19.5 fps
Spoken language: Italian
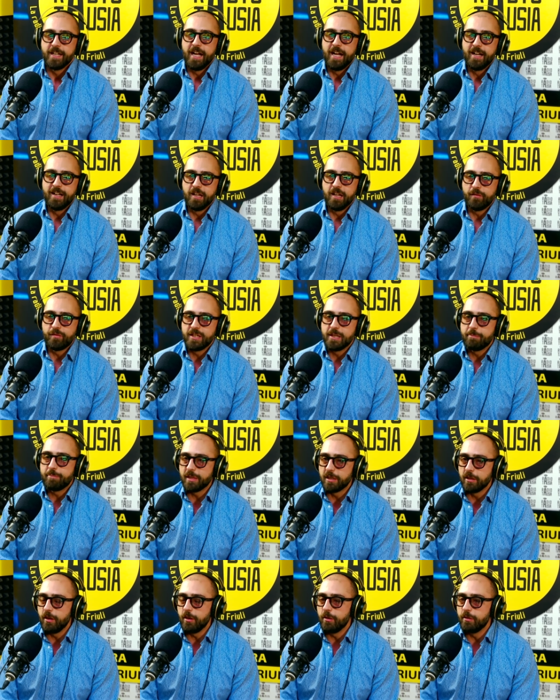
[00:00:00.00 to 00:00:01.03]
alla fine
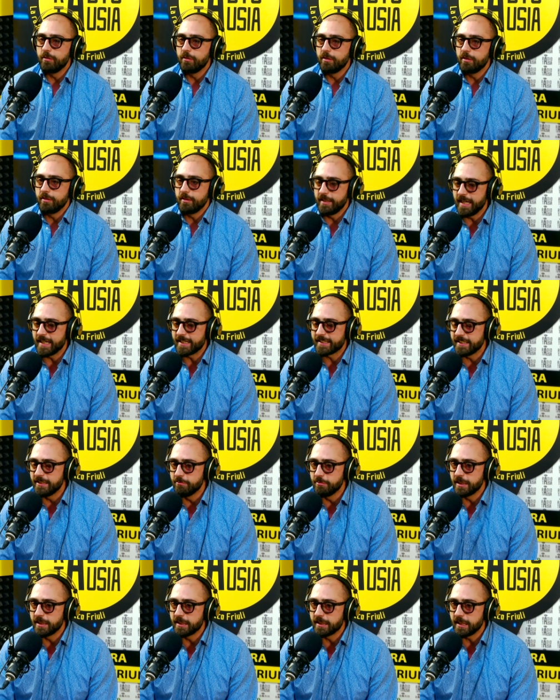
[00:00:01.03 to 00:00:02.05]
però la
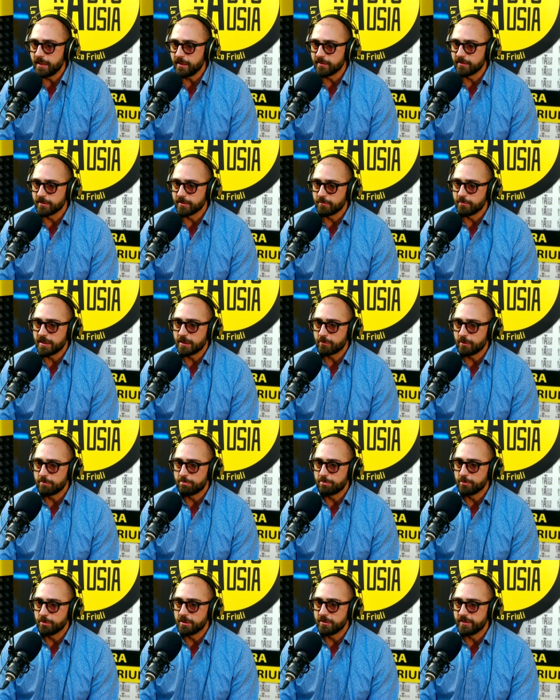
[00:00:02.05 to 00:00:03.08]
chimica, insomma, da quel
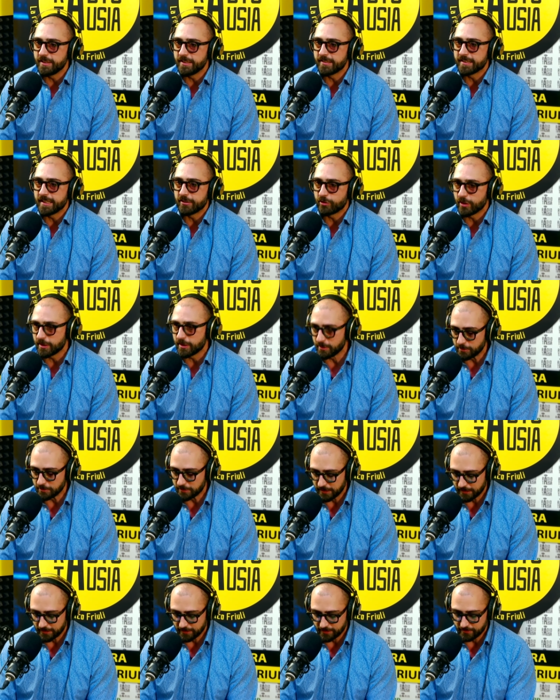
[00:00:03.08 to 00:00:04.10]
punto di vista ci
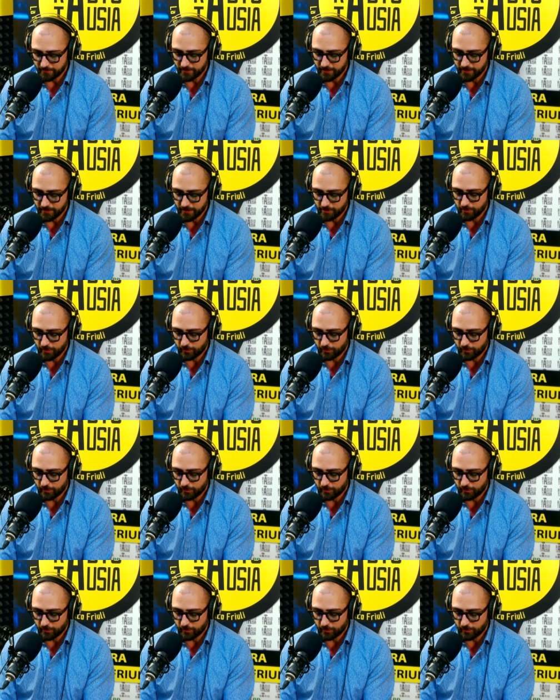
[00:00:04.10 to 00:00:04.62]
aiuta, no? Per Quindi fortuna.